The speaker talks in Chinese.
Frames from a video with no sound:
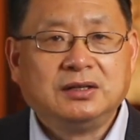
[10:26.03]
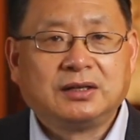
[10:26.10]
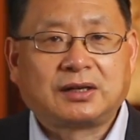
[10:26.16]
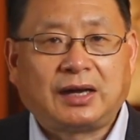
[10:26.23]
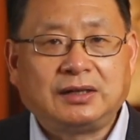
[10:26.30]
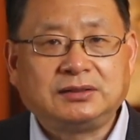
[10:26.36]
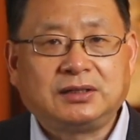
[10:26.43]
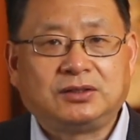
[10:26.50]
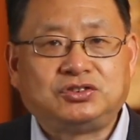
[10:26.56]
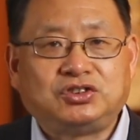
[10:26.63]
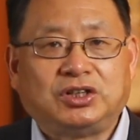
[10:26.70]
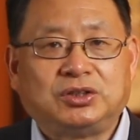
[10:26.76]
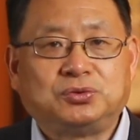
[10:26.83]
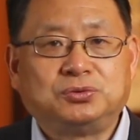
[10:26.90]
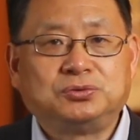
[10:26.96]
肝脏
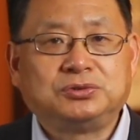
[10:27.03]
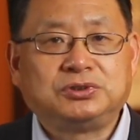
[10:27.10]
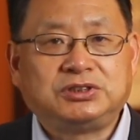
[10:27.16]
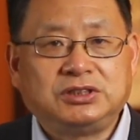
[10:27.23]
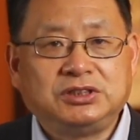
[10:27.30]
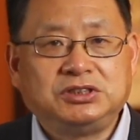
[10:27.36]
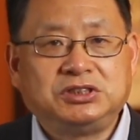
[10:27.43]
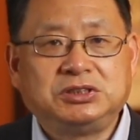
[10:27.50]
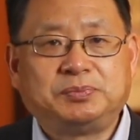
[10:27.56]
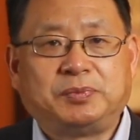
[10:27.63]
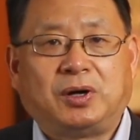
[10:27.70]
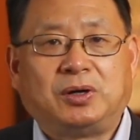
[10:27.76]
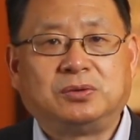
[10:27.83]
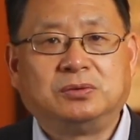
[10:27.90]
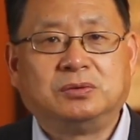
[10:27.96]
解毒、心肌保
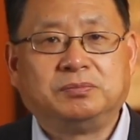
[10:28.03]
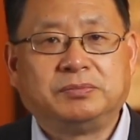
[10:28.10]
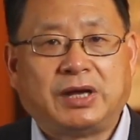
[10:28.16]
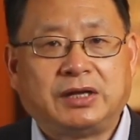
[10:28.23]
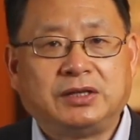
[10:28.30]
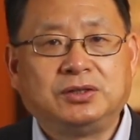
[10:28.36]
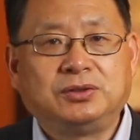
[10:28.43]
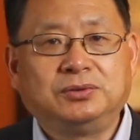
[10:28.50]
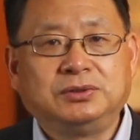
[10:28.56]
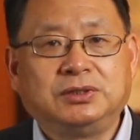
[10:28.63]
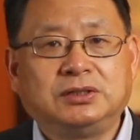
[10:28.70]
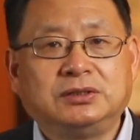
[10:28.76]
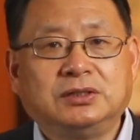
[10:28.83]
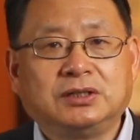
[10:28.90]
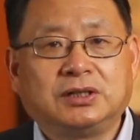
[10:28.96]
护、免疫功
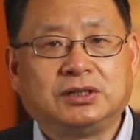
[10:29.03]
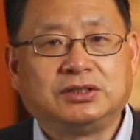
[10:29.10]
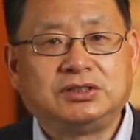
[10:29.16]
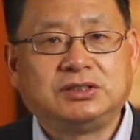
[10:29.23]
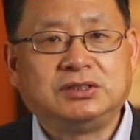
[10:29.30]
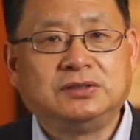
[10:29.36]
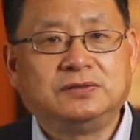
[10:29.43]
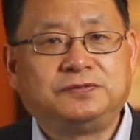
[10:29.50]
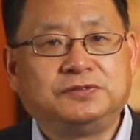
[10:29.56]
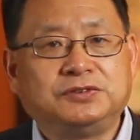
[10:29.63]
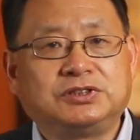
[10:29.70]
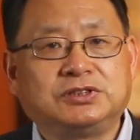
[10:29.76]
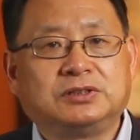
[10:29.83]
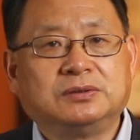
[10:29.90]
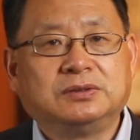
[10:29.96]
能和基因复
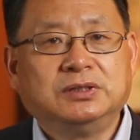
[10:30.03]
制。